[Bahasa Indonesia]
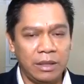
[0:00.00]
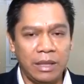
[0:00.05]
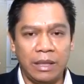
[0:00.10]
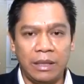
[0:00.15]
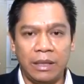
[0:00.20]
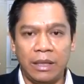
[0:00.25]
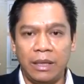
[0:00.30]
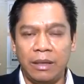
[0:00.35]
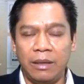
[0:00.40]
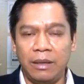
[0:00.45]

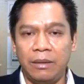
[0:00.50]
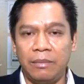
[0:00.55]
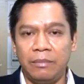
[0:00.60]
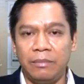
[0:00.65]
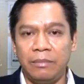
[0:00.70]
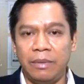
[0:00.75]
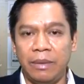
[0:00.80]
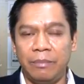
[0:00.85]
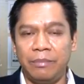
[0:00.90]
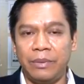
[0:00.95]
karena
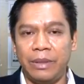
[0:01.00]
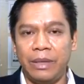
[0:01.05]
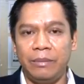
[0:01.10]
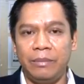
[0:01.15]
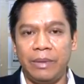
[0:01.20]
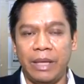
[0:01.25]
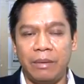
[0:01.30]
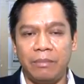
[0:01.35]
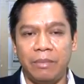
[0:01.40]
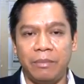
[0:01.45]
memper,
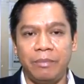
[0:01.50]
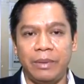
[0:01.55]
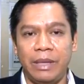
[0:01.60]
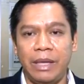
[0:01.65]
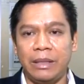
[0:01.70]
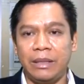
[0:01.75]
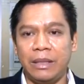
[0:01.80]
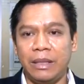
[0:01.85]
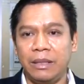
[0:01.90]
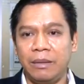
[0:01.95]
biar
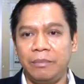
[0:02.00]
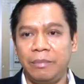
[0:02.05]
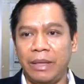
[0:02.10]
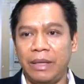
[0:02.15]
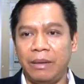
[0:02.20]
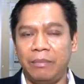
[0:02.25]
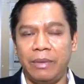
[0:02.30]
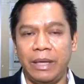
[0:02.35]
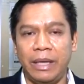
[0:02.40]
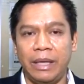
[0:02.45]
memperlihatkan
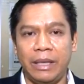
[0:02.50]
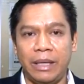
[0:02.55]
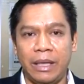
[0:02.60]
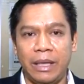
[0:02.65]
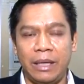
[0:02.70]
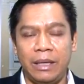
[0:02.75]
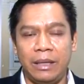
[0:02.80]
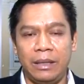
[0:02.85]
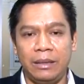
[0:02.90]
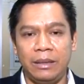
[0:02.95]
kepada
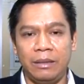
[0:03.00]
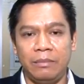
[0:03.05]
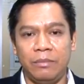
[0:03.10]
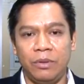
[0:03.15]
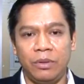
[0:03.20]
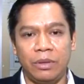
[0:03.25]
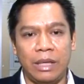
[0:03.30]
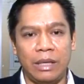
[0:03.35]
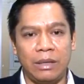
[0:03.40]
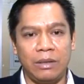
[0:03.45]
mereka
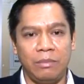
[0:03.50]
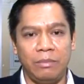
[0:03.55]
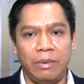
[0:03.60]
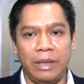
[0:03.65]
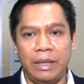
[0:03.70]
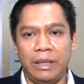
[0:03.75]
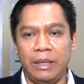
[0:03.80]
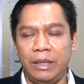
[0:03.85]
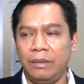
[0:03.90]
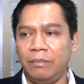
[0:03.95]
gembong
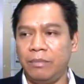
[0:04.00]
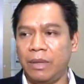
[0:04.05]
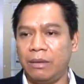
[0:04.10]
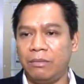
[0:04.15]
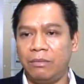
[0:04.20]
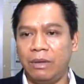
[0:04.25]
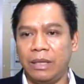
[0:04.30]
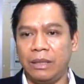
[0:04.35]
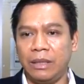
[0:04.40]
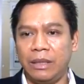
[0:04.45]
narkoba ini
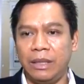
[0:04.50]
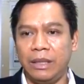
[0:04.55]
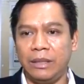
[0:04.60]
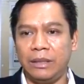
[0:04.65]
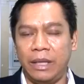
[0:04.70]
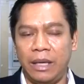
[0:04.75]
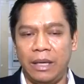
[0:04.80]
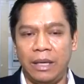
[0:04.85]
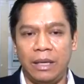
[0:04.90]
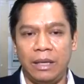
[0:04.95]
bahwa
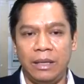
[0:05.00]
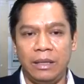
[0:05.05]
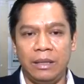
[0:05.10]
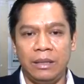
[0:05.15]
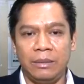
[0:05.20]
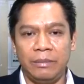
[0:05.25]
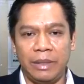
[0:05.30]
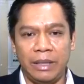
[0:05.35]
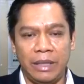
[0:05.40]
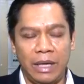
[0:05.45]
kita
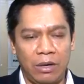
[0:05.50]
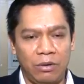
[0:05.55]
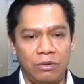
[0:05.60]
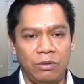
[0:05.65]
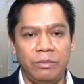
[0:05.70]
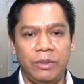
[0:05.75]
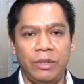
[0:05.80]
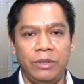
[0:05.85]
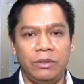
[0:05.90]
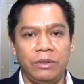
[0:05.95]
penegak
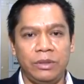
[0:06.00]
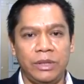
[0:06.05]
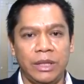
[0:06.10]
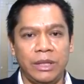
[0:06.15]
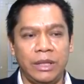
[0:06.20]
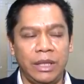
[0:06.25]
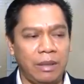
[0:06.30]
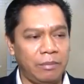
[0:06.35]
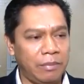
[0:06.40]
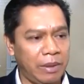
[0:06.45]
hukum di Indonesia
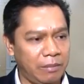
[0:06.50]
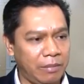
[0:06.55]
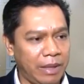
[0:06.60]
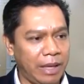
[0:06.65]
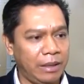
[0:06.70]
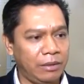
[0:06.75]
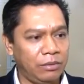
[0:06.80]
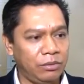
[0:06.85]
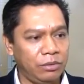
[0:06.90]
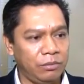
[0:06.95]
tidak
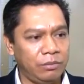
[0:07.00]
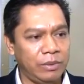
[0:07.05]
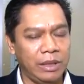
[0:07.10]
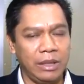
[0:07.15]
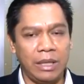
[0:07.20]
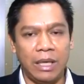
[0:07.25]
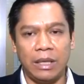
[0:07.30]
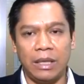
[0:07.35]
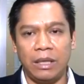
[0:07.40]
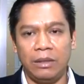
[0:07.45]
main-main untuk
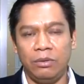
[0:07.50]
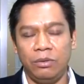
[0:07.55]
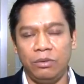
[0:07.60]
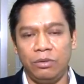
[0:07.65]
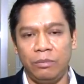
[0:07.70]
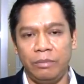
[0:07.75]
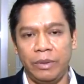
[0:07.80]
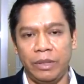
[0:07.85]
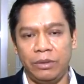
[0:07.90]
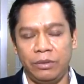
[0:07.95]
menegakkan
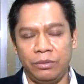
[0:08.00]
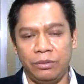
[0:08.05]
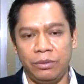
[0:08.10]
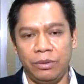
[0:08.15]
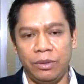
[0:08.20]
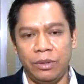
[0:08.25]
hukum itu.